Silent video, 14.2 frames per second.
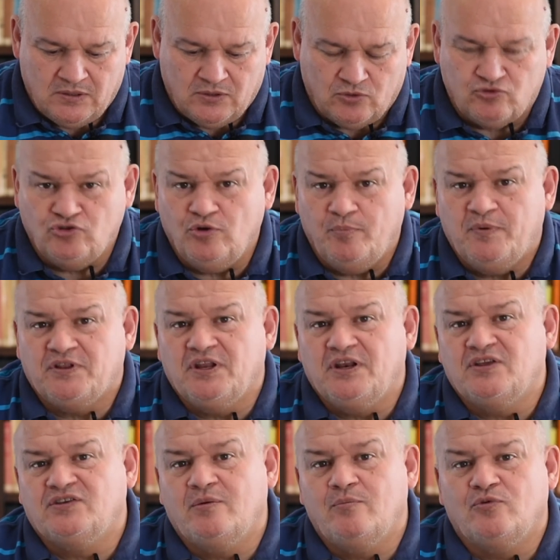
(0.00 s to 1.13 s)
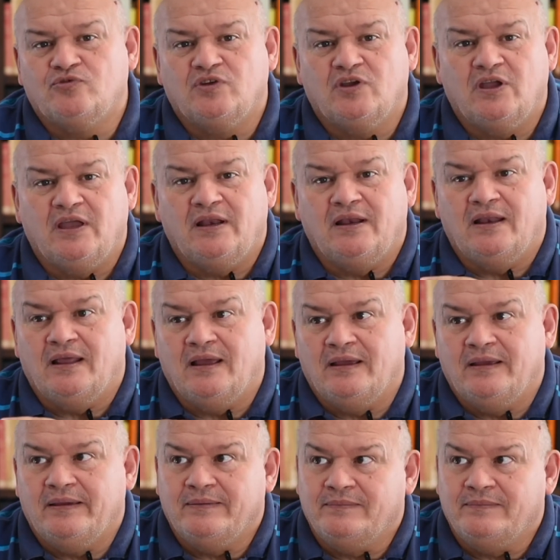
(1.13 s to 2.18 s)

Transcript: Nosotros pertenecemos en la